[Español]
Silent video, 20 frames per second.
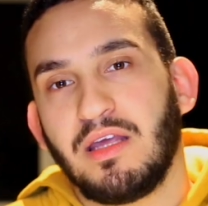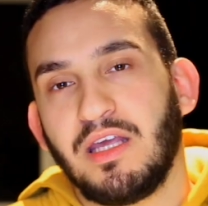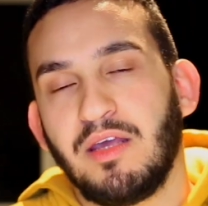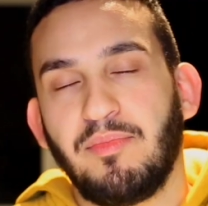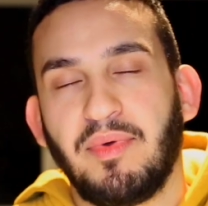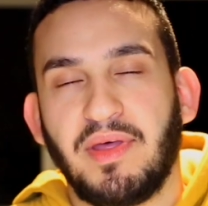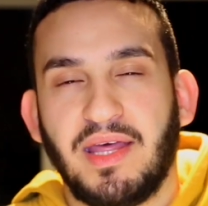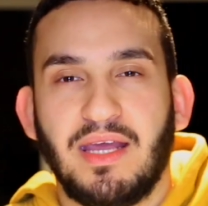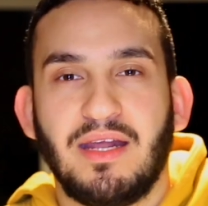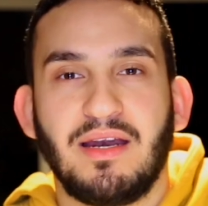y
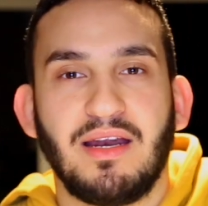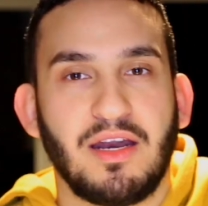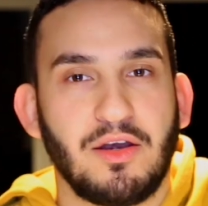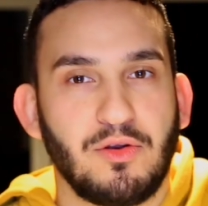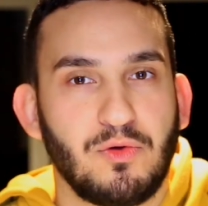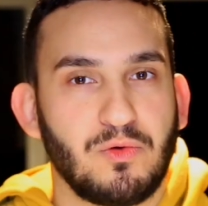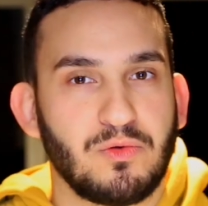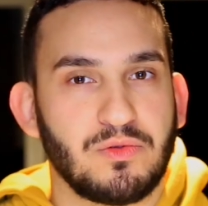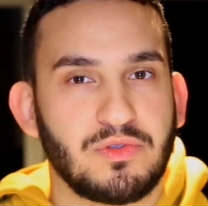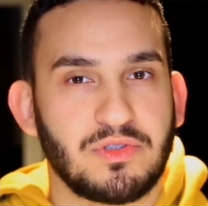pedirle
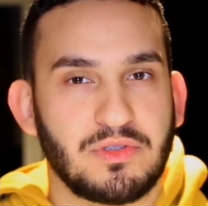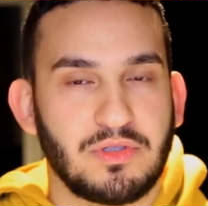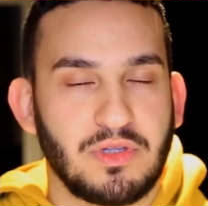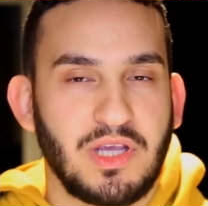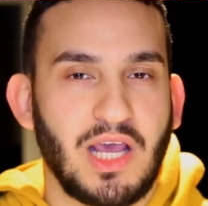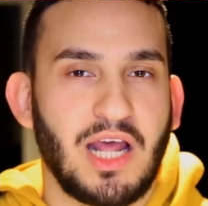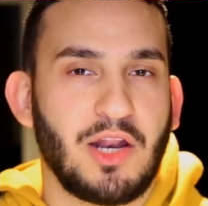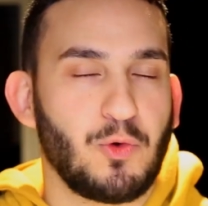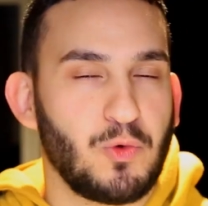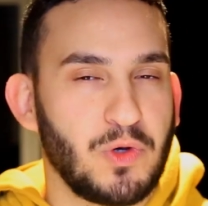nudes
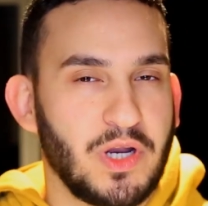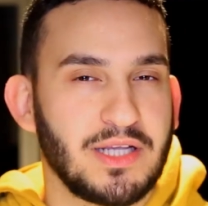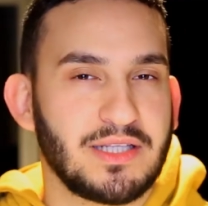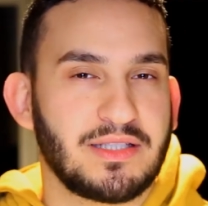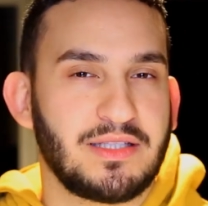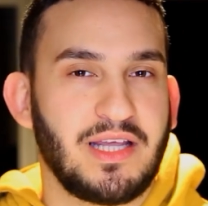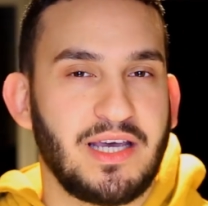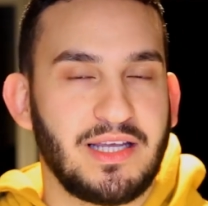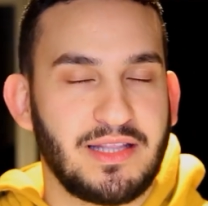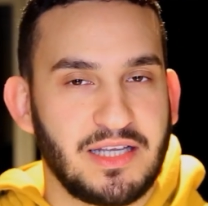y algunas
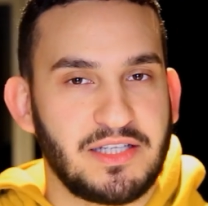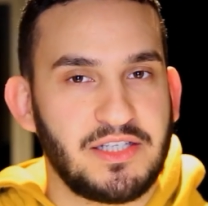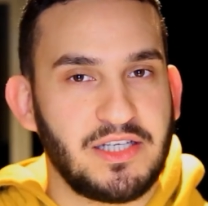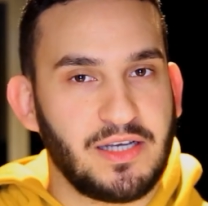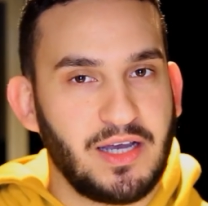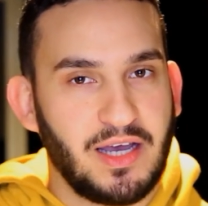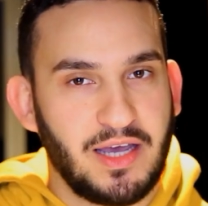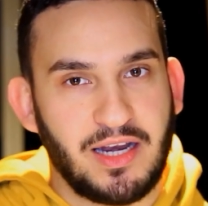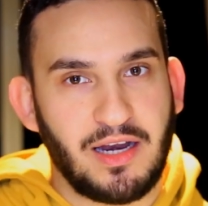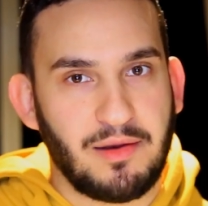de estas
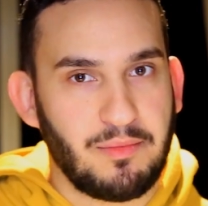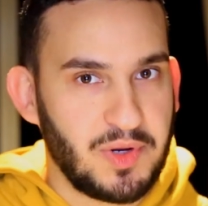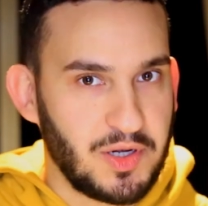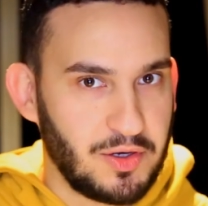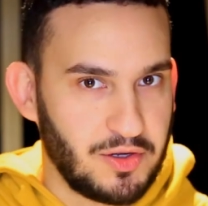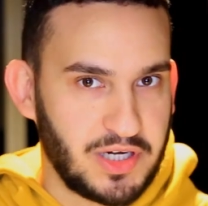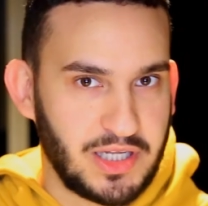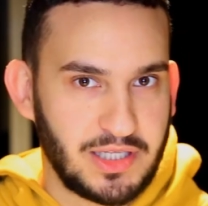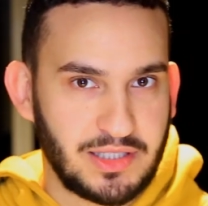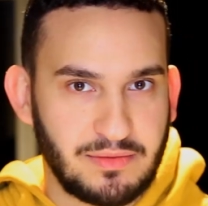chicas eran
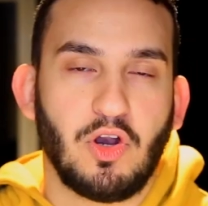menores.